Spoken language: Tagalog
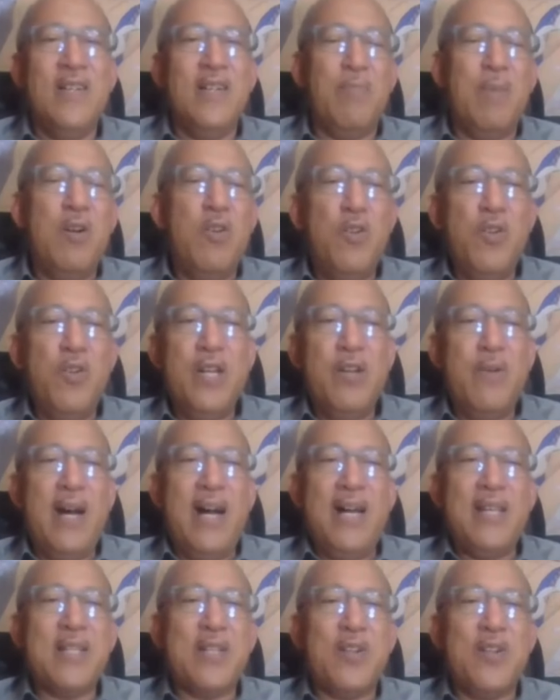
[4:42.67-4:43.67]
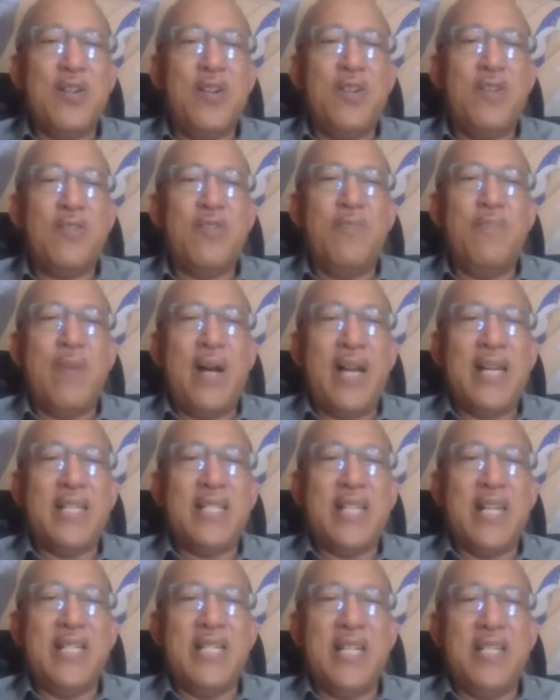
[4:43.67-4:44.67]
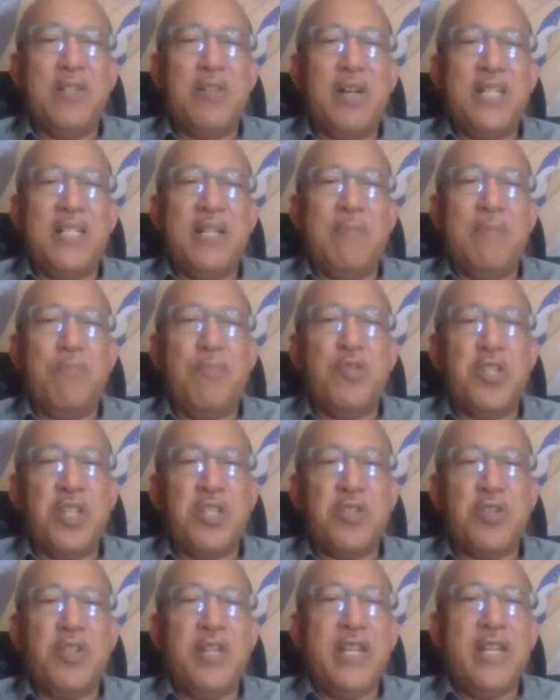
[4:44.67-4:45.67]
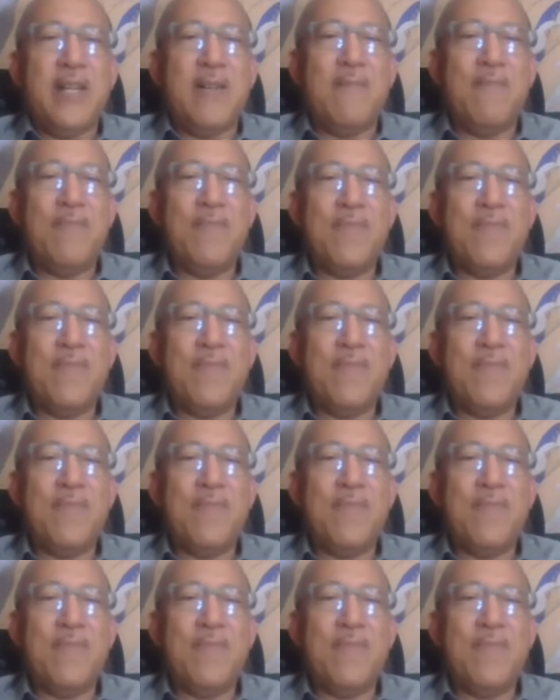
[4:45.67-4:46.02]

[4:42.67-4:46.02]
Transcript: mauunawaan ko kung bakit ganyan yung kanyang positioning.